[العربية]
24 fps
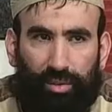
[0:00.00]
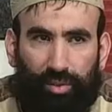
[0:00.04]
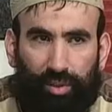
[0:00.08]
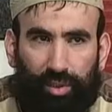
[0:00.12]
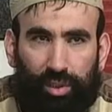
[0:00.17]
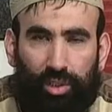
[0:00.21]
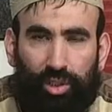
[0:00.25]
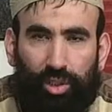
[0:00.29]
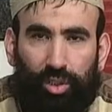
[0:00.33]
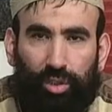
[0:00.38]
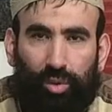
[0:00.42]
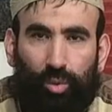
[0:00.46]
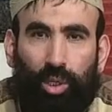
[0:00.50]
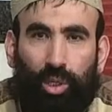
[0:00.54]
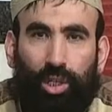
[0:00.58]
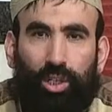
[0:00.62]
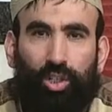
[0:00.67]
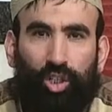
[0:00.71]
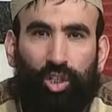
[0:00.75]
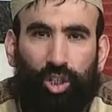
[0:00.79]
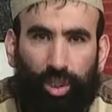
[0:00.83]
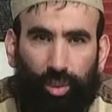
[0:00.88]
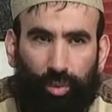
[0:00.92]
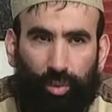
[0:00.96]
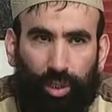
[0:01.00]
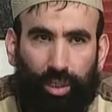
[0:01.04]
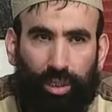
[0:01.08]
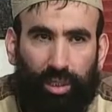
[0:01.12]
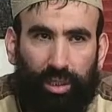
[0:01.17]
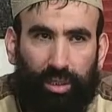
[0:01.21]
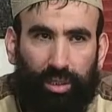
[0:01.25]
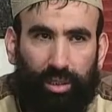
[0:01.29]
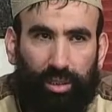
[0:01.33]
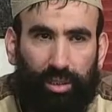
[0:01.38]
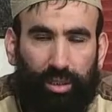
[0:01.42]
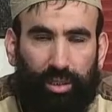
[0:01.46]
نفسش تجي
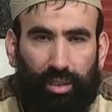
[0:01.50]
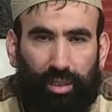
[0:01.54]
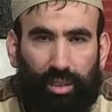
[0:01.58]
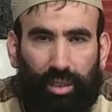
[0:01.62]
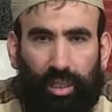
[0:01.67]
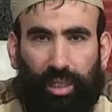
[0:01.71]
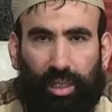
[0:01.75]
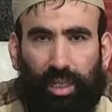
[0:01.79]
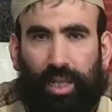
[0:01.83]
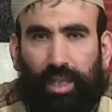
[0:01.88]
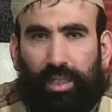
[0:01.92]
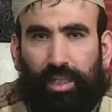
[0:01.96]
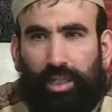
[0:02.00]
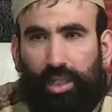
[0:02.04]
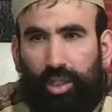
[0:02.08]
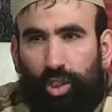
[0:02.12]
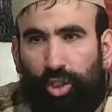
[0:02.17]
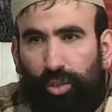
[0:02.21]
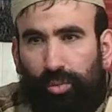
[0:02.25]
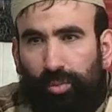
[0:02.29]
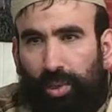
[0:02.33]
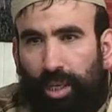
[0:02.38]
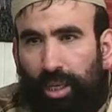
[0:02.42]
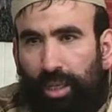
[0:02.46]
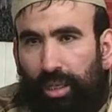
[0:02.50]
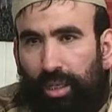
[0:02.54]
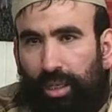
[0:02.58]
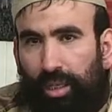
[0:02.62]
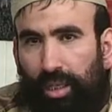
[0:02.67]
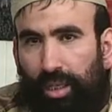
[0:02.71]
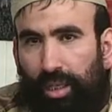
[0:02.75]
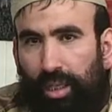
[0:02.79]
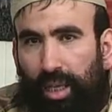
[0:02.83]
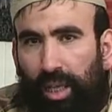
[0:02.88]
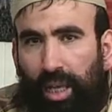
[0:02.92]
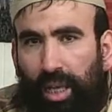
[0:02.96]
وينن لا تشبع
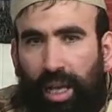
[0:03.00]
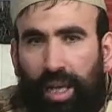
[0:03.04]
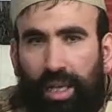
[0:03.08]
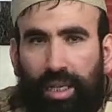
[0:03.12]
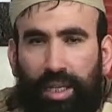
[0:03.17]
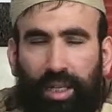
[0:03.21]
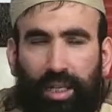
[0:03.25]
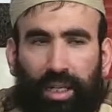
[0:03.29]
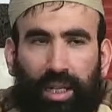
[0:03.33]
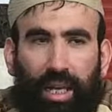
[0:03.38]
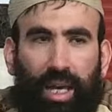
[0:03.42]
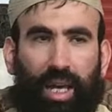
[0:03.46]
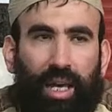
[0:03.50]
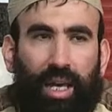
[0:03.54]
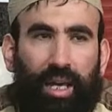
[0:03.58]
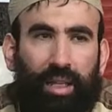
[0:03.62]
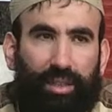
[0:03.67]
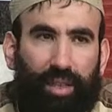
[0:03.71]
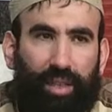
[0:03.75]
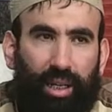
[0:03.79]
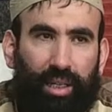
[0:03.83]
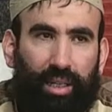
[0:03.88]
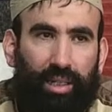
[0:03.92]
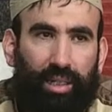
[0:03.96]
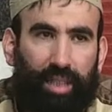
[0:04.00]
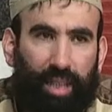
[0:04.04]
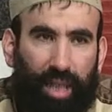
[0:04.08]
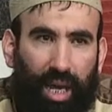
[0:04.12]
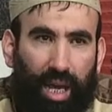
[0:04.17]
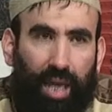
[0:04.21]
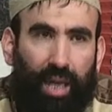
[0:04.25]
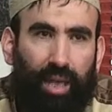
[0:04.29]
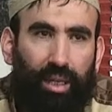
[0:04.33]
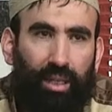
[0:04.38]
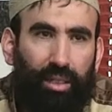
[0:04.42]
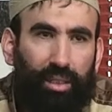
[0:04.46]
أي لا
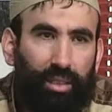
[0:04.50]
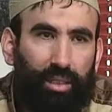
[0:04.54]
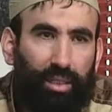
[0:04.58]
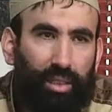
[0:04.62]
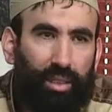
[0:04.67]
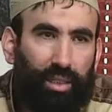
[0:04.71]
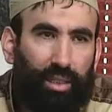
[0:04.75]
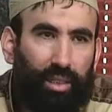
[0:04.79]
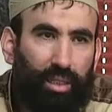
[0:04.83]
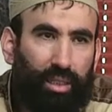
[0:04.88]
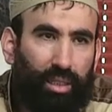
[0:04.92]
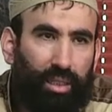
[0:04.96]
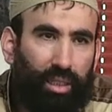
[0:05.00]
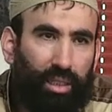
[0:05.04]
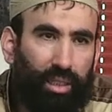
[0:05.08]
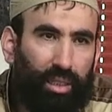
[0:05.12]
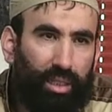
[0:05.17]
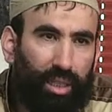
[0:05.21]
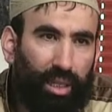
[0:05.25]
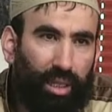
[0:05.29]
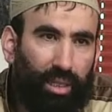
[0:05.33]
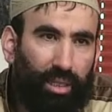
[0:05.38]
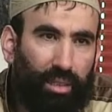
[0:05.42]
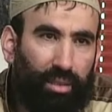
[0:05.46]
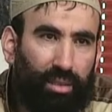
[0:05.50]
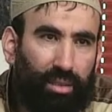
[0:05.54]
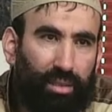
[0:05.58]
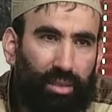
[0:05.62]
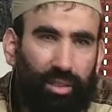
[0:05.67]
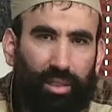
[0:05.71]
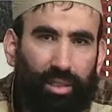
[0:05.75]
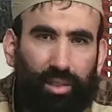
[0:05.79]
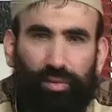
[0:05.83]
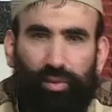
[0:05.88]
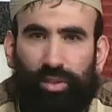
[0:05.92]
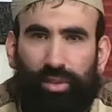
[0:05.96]
تقنع لأن
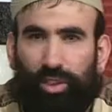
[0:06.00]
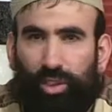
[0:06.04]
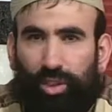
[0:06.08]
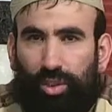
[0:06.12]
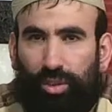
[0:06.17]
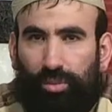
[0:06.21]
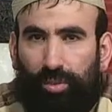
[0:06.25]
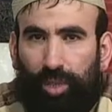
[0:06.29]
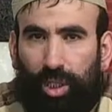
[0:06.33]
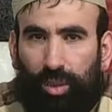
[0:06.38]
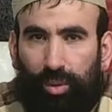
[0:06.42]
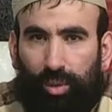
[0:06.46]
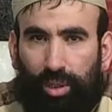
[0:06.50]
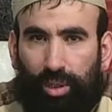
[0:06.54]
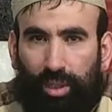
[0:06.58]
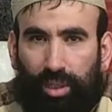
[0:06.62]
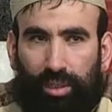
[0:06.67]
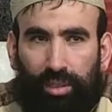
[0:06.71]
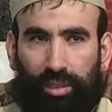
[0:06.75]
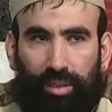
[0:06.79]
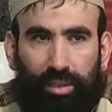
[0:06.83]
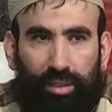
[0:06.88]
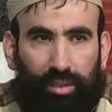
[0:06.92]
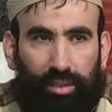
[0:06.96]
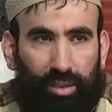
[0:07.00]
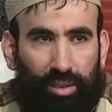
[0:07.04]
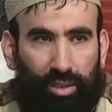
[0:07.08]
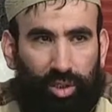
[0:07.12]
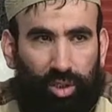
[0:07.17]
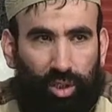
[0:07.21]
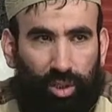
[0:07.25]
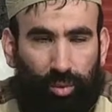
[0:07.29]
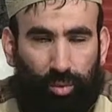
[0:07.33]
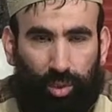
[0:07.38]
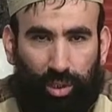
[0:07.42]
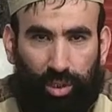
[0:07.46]
تنفسش تمر وذيس
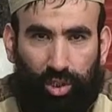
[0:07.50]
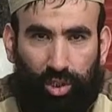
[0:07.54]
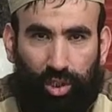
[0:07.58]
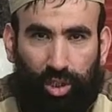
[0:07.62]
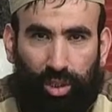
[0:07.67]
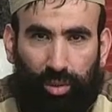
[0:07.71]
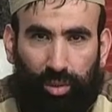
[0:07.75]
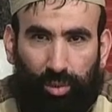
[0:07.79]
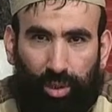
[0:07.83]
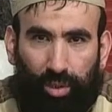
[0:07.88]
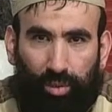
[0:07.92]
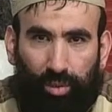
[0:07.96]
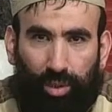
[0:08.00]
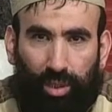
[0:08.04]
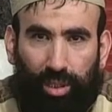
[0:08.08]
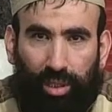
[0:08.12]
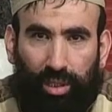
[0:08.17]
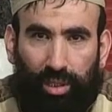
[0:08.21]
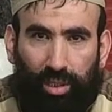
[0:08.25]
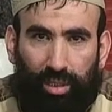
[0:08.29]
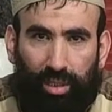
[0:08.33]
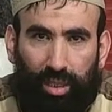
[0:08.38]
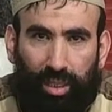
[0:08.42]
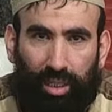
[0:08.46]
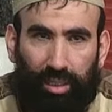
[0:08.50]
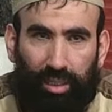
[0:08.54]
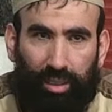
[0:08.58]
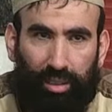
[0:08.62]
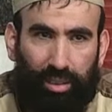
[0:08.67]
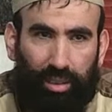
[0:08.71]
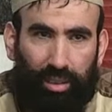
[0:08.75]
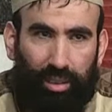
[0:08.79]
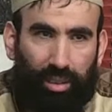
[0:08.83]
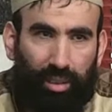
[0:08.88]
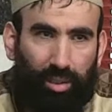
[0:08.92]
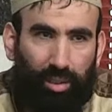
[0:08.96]
تجي وتجي وين وتقنع
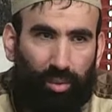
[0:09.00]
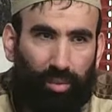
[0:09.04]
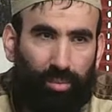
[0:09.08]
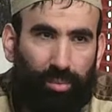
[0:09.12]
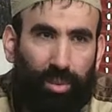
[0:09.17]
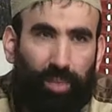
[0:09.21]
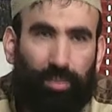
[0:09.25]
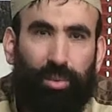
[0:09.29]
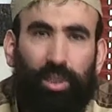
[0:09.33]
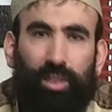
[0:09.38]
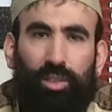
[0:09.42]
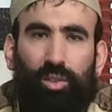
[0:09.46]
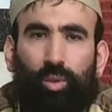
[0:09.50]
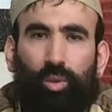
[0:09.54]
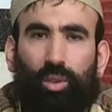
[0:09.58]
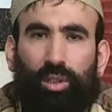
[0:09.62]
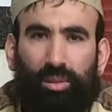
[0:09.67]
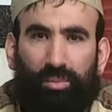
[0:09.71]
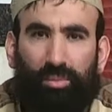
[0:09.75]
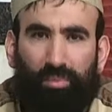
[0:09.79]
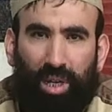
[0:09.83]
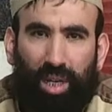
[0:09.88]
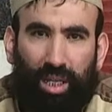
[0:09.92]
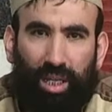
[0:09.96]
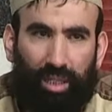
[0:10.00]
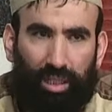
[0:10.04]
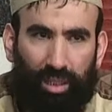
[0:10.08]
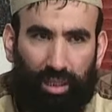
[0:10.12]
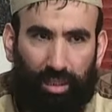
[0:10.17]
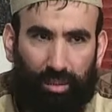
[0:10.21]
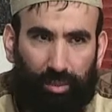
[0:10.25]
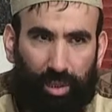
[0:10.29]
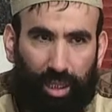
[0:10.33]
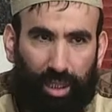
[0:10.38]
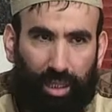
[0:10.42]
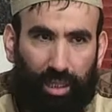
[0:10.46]
بابين سويز ما
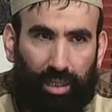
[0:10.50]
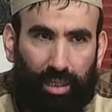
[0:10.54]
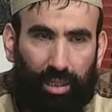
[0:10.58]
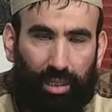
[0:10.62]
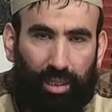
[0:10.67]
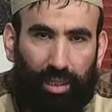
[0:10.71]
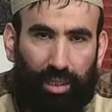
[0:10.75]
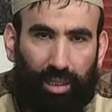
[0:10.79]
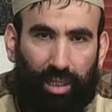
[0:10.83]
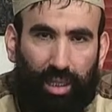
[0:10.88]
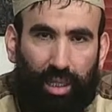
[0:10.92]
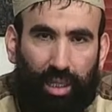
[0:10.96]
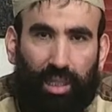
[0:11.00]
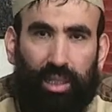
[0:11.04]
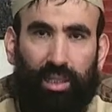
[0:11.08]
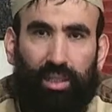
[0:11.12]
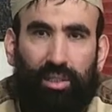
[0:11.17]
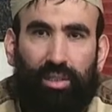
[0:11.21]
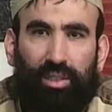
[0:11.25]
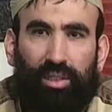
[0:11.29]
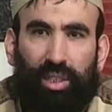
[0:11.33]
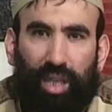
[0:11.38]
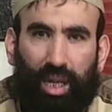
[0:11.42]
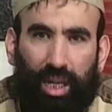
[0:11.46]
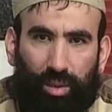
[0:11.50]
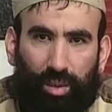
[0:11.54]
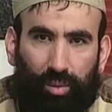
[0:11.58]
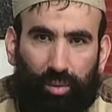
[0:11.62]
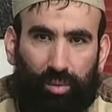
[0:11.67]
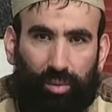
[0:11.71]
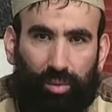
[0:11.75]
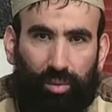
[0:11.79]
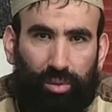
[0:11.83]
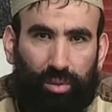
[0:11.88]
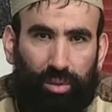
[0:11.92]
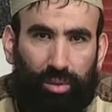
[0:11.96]
ديري مليح
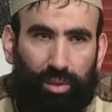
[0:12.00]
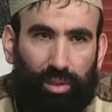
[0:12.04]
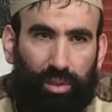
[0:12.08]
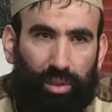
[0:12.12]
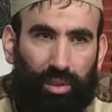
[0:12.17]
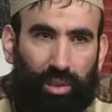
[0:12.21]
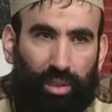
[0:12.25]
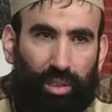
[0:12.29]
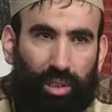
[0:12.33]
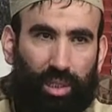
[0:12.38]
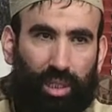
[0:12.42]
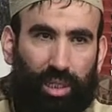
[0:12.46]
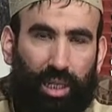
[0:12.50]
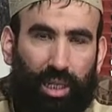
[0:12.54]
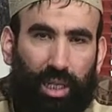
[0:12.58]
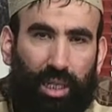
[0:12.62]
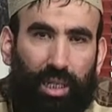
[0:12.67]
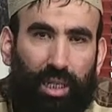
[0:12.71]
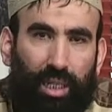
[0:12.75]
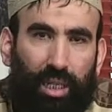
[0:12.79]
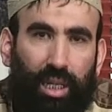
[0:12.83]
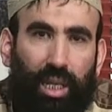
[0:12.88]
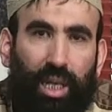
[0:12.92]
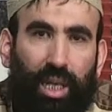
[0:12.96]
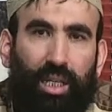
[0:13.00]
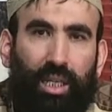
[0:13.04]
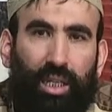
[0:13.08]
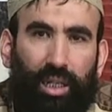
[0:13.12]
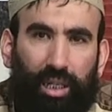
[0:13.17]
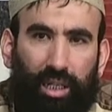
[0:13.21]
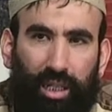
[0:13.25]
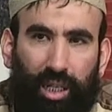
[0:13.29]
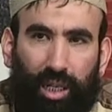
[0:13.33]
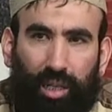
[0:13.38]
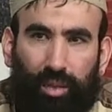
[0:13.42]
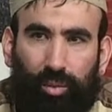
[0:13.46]
الإنسان إذا كان لا
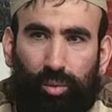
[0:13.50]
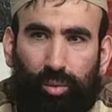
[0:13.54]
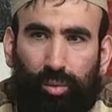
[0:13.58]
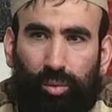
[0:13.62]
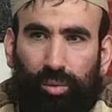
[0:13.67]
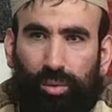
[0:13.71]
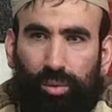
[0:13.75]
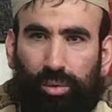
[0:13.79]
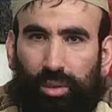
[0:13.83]
يقنع